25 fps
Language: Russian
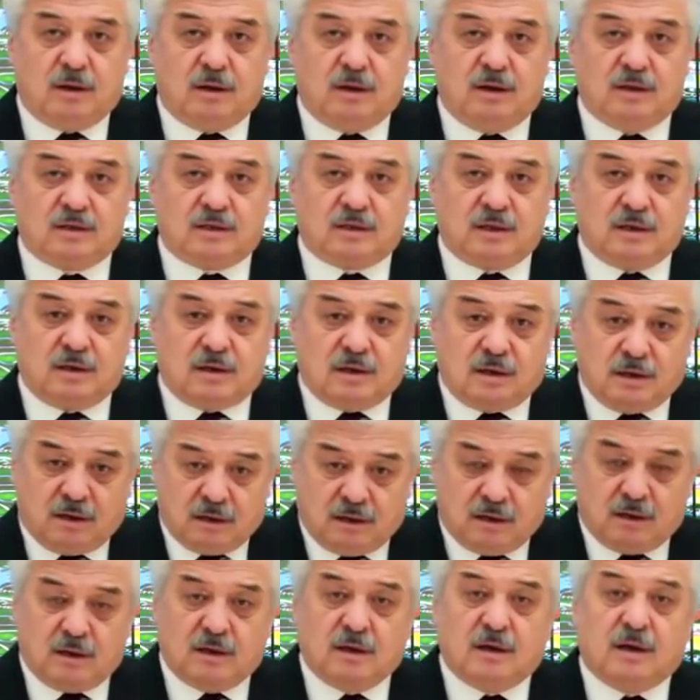Если
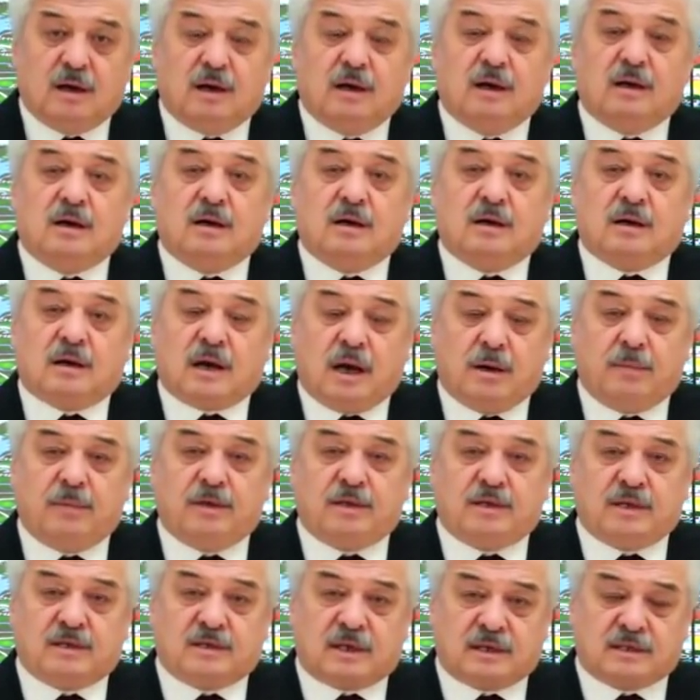э,
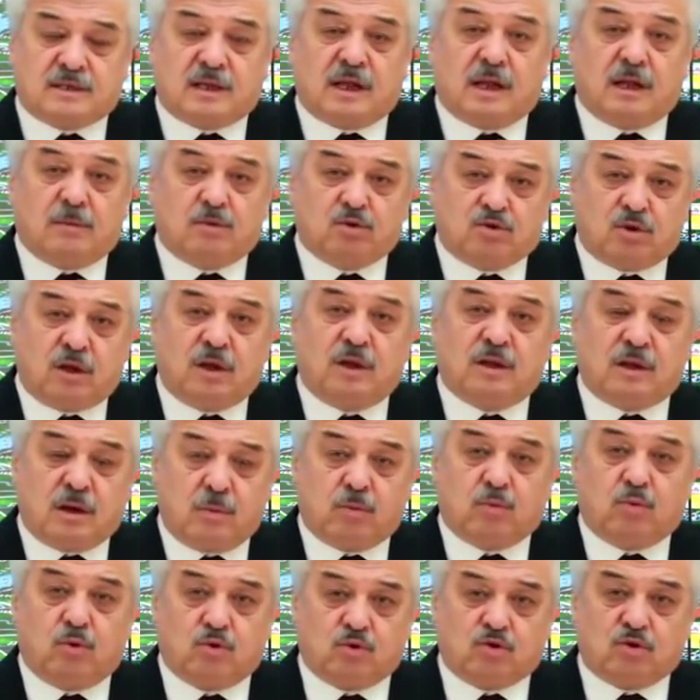комиссия застала бы, что они
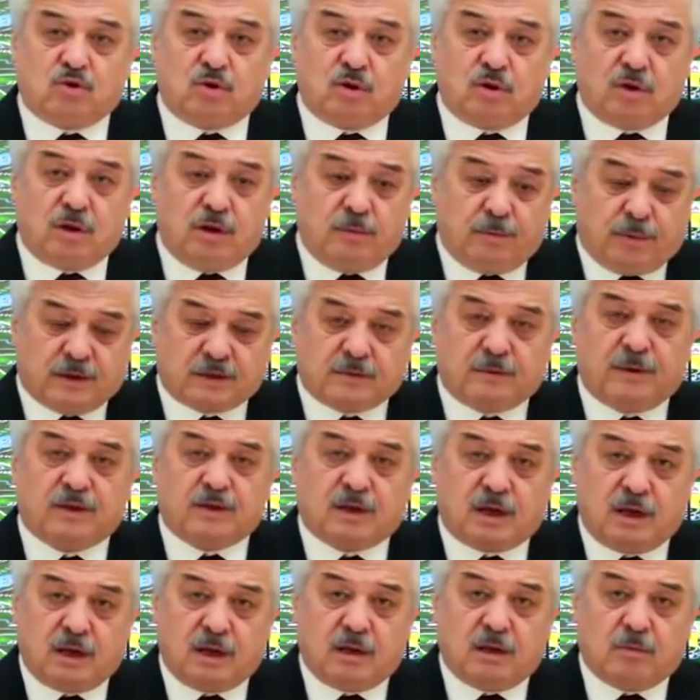там кушают, и
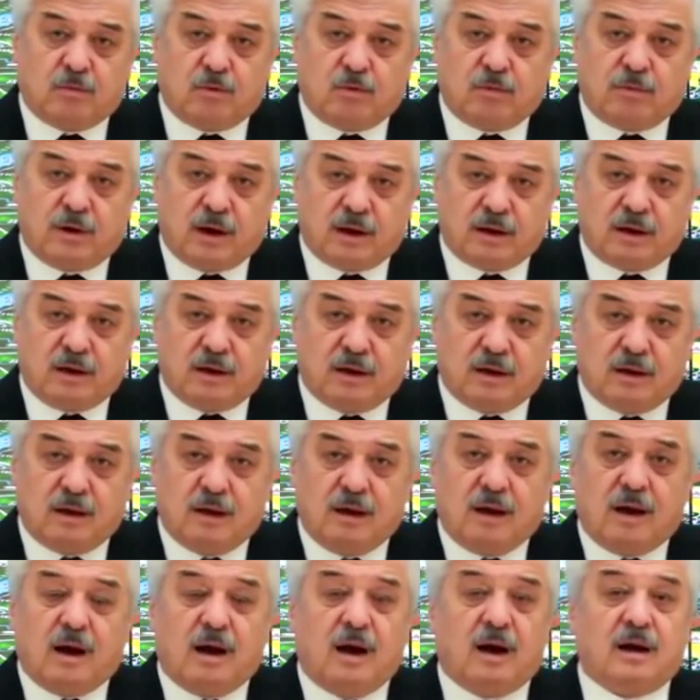посмотрели на бумаги,
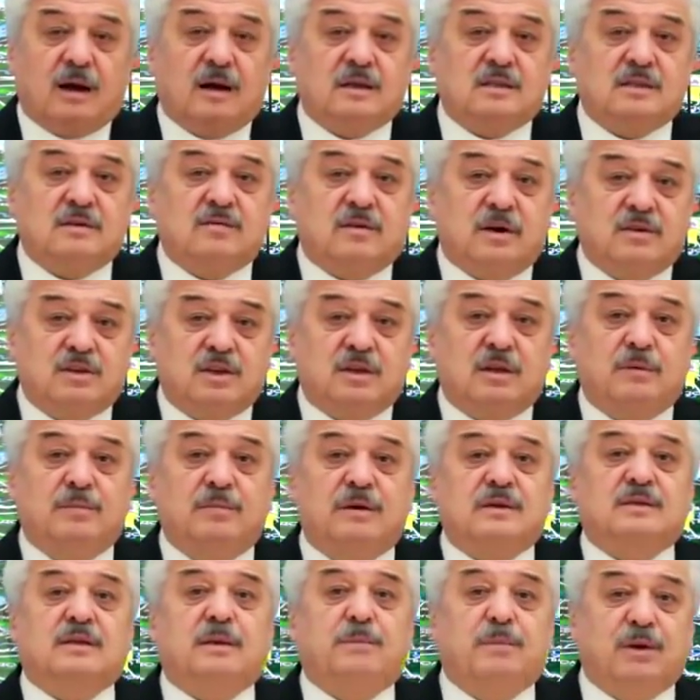оказывается, вообще-то
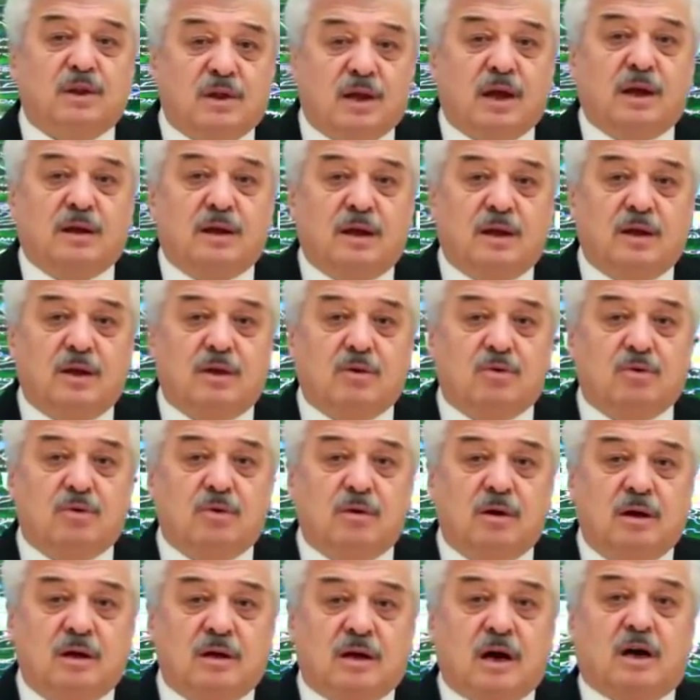места питания нету.
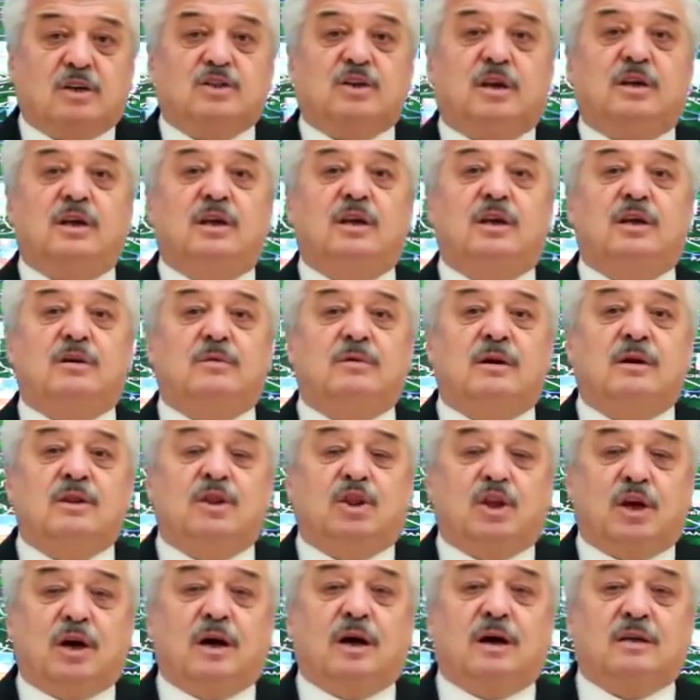Как же они их
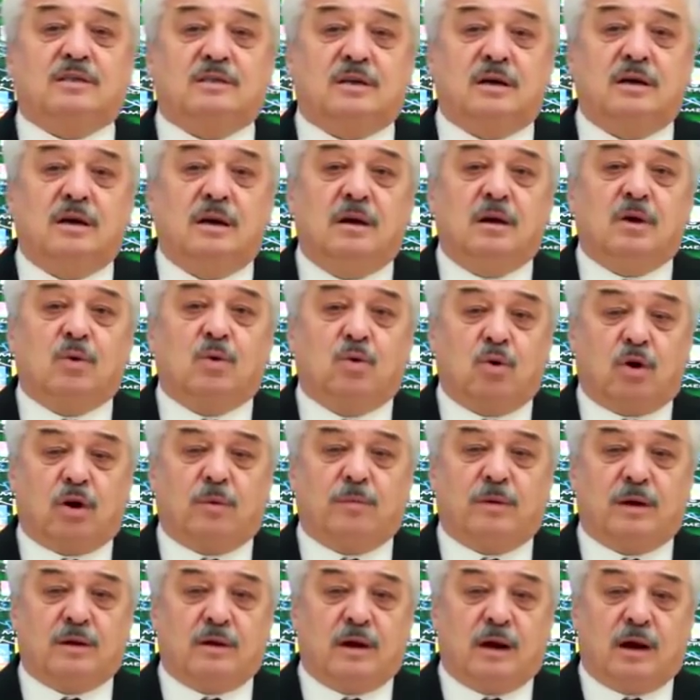три раза
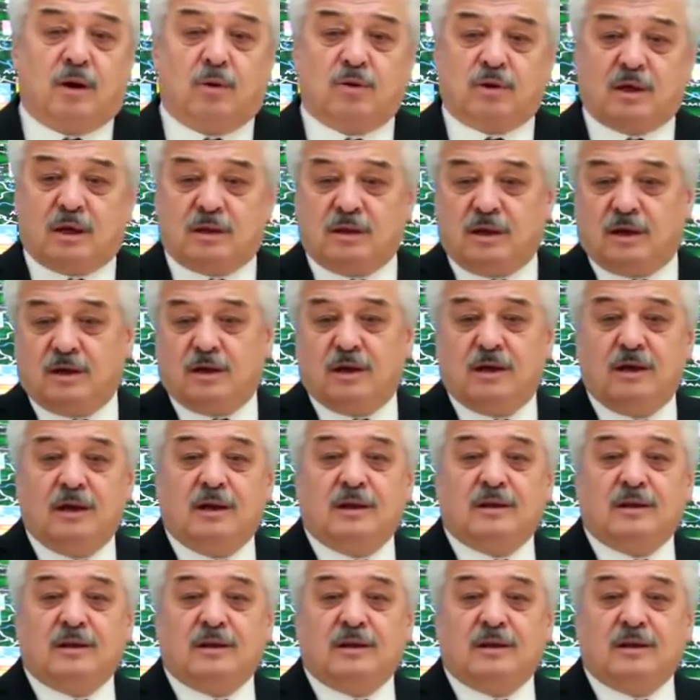кормят, а вот одна